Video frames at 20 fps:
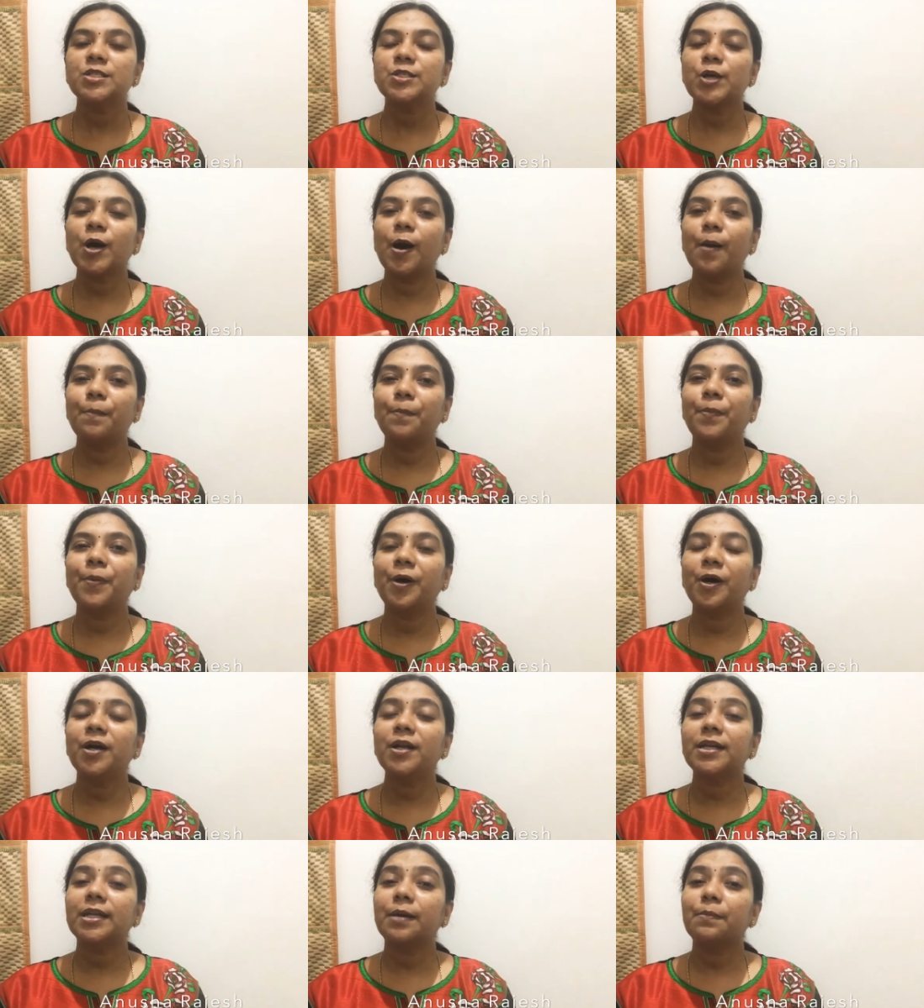ஸோ அப்போ
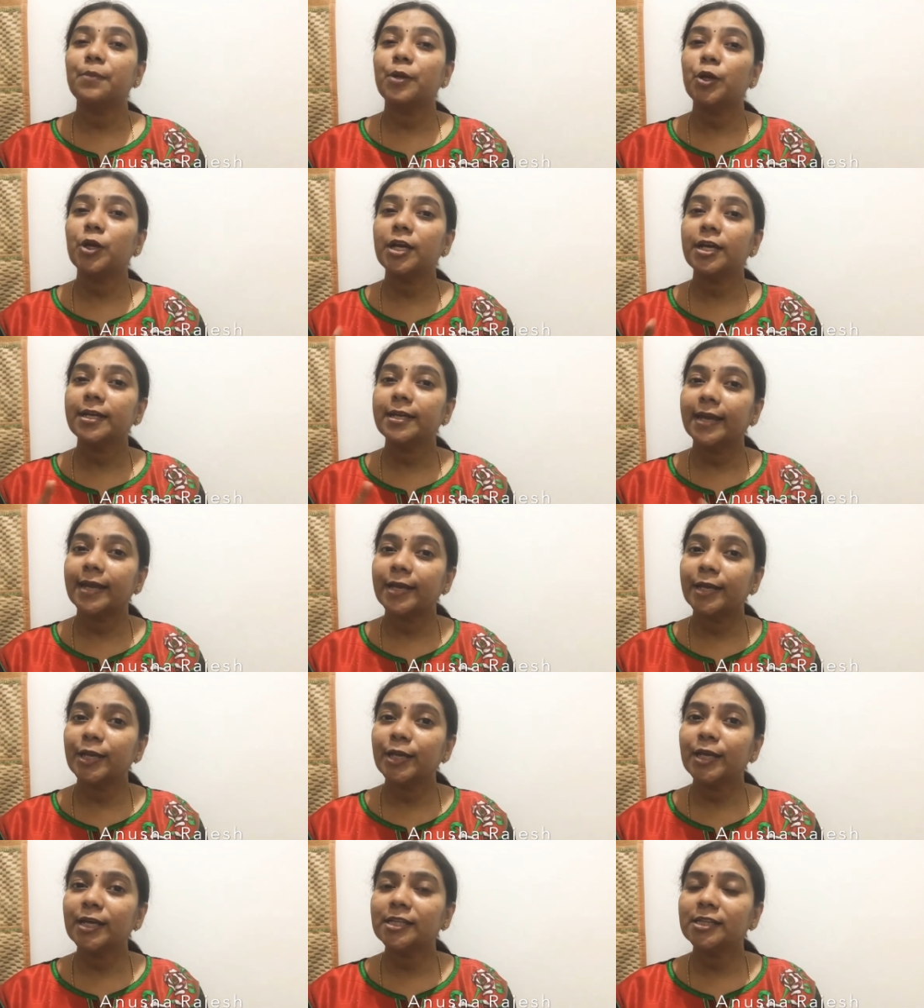நம்மளோட
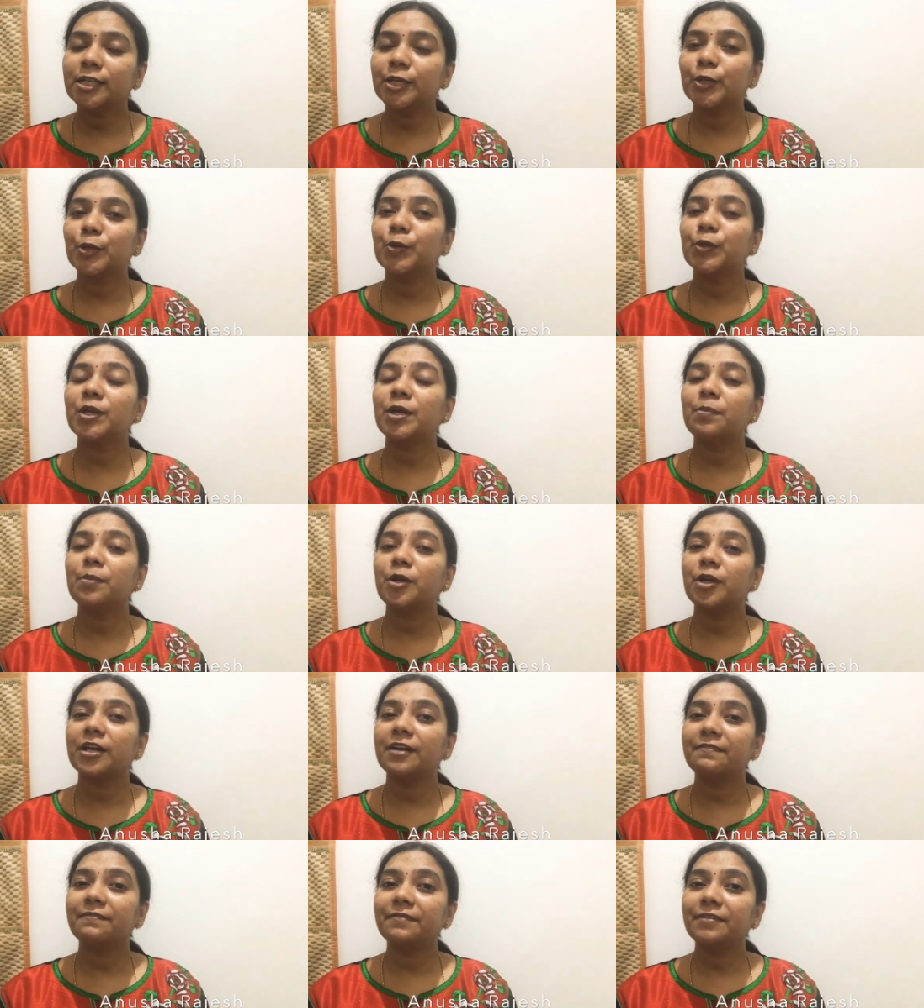எண்ணத்தையும்
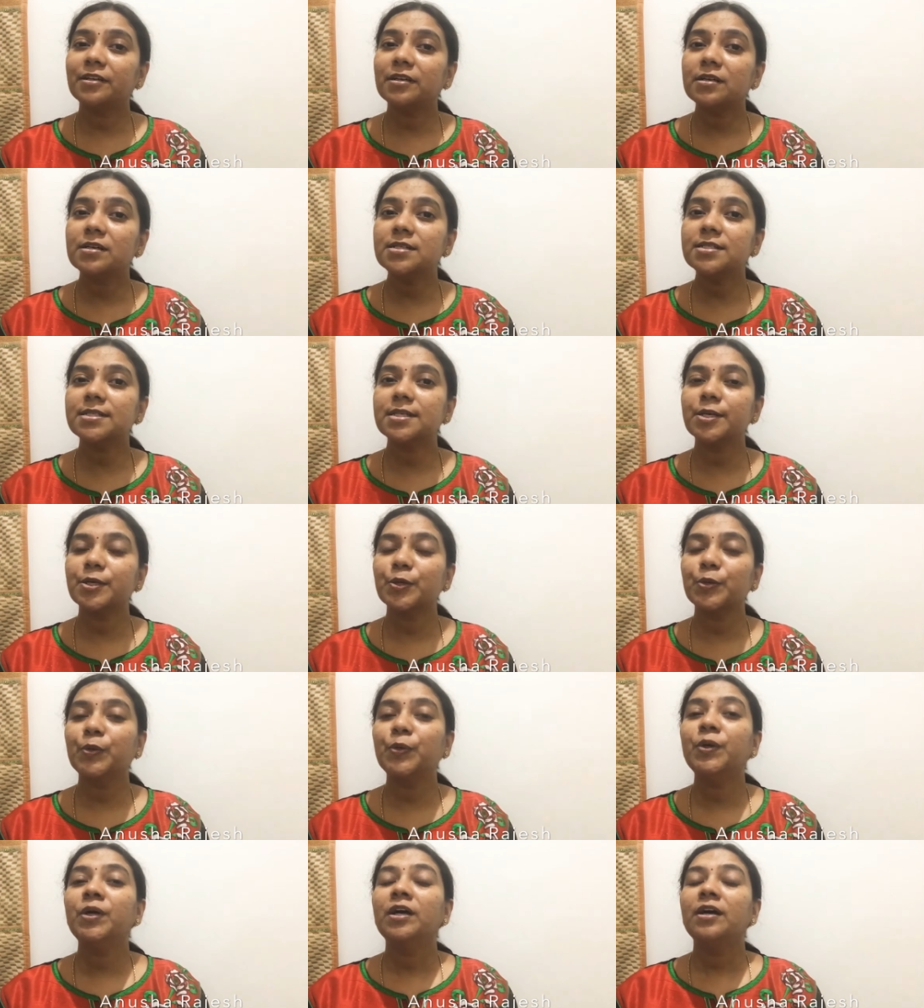நம்மளோட
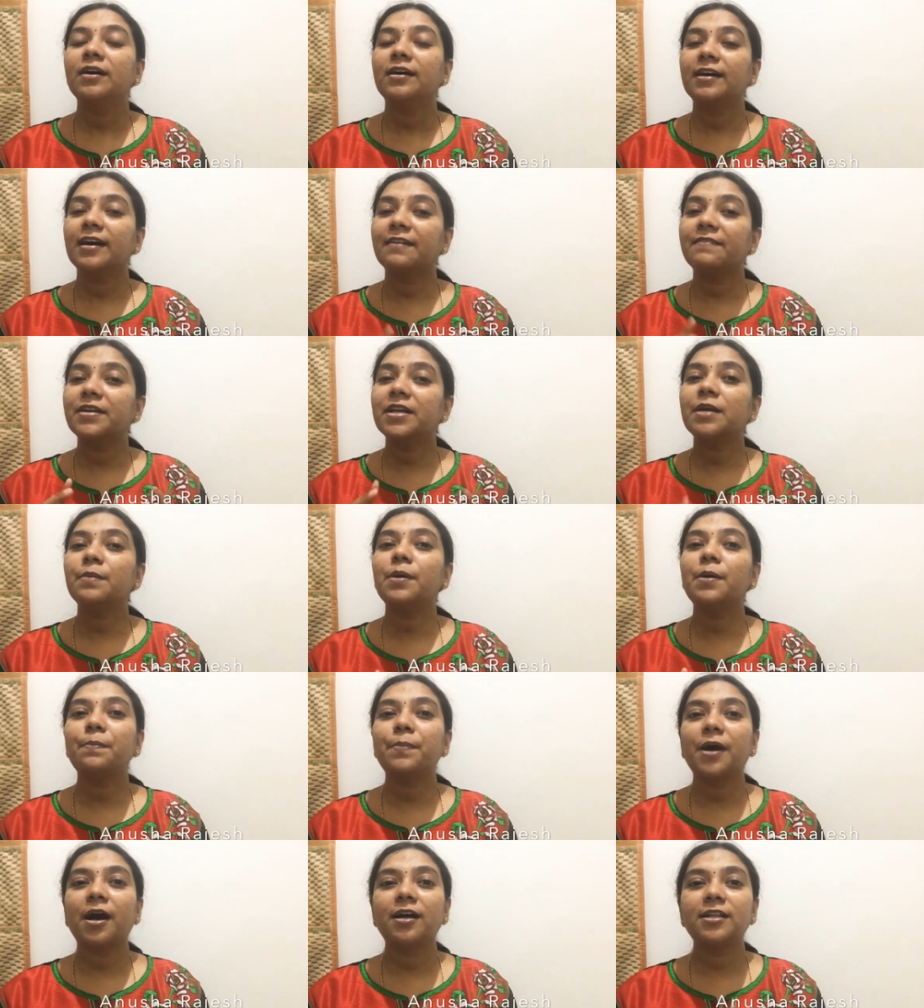வேர்ட்ஸையும்
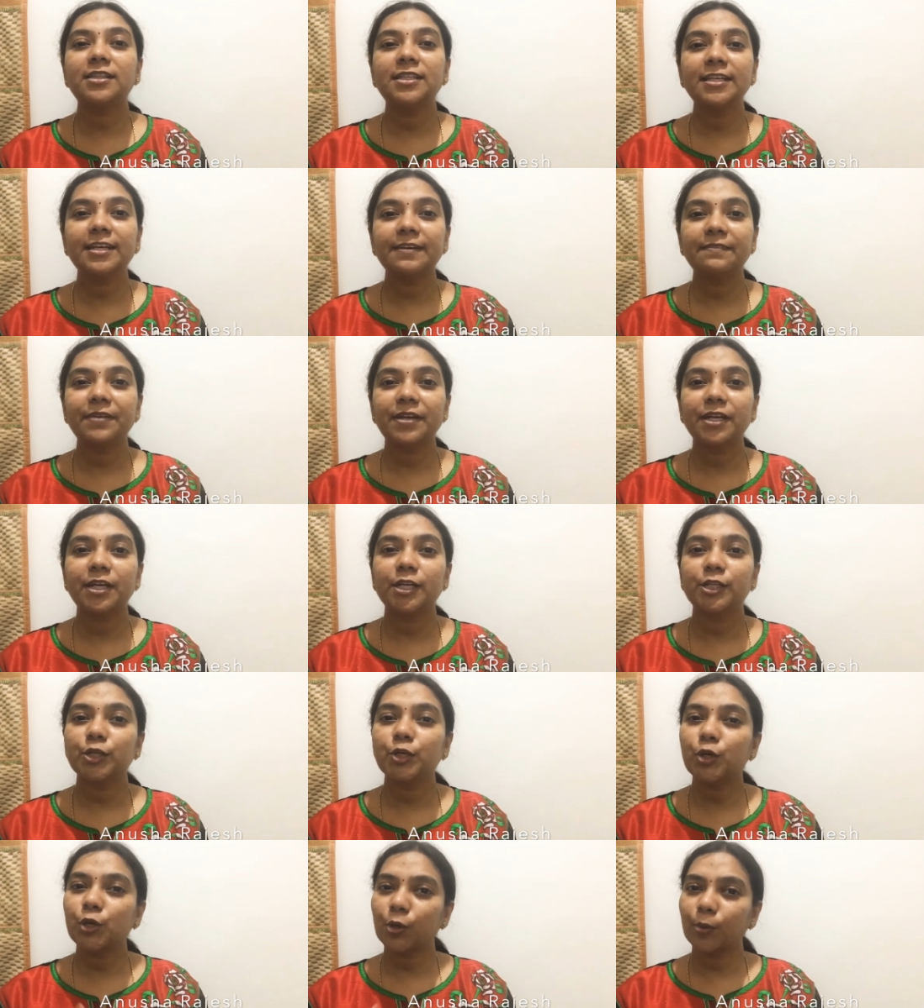கவனமாக பார்த்துக்க
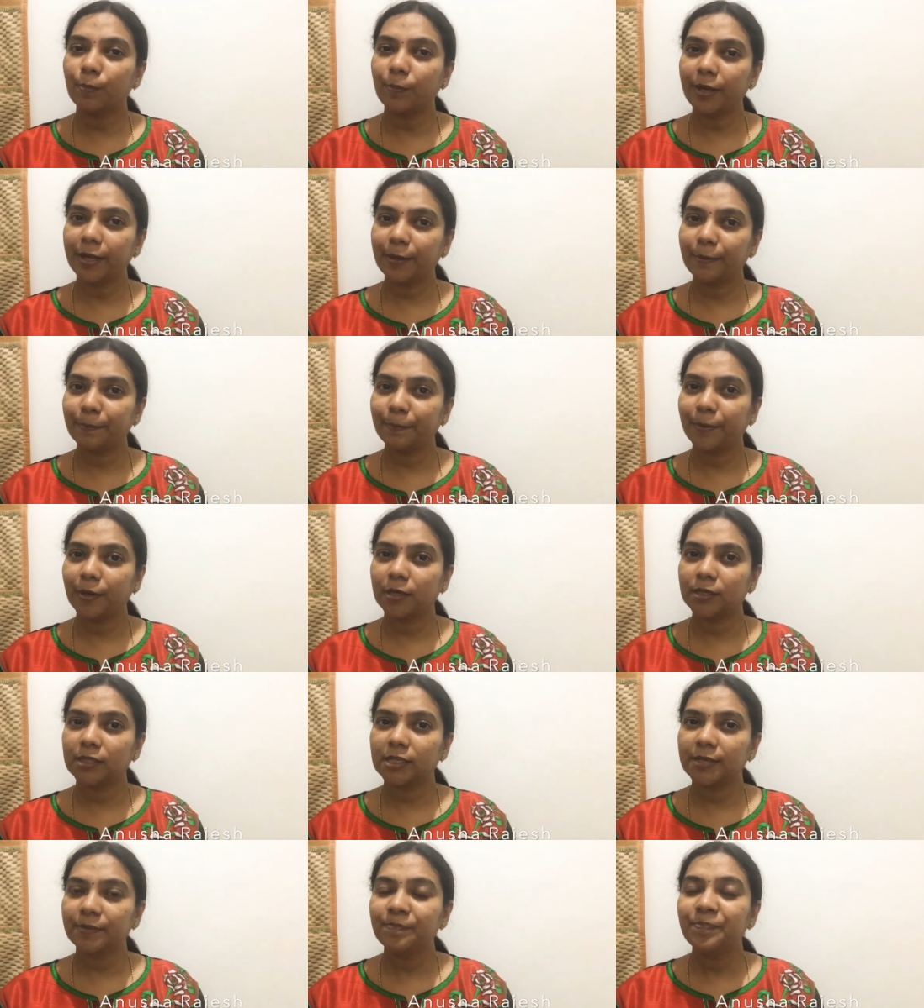வேண்டியது ரொம்ப
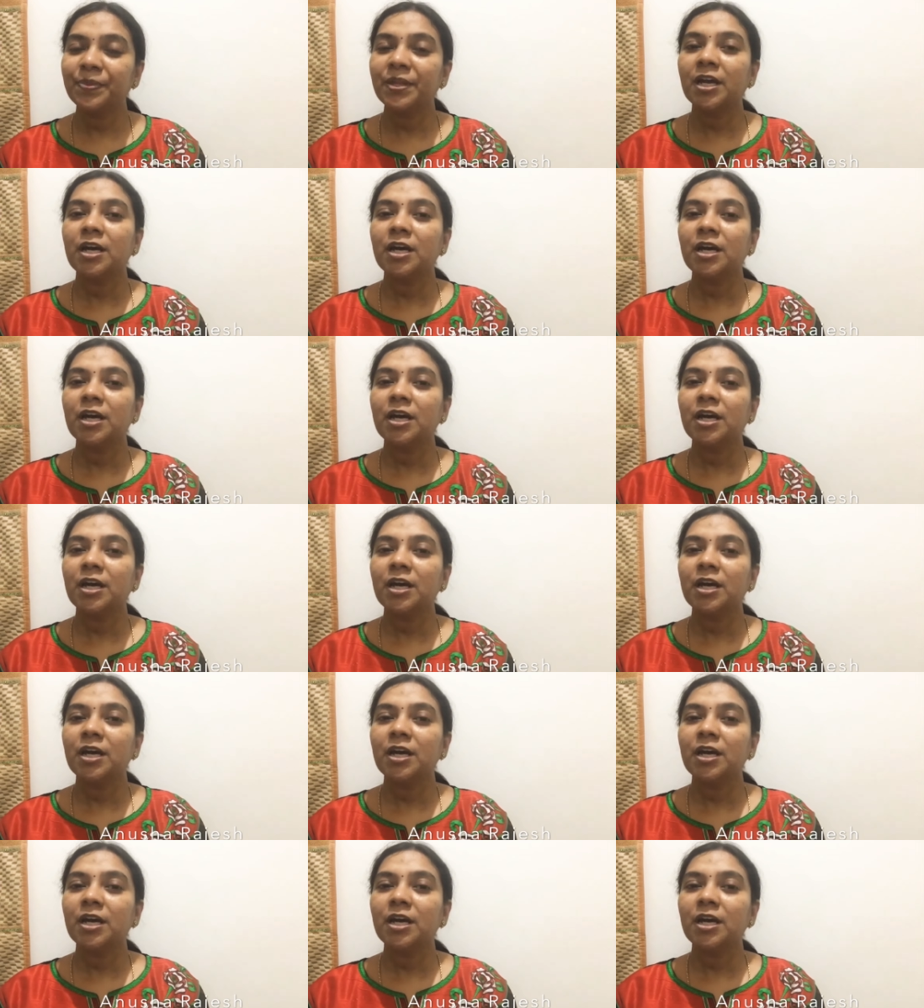இம்பார்ட்டன்ட்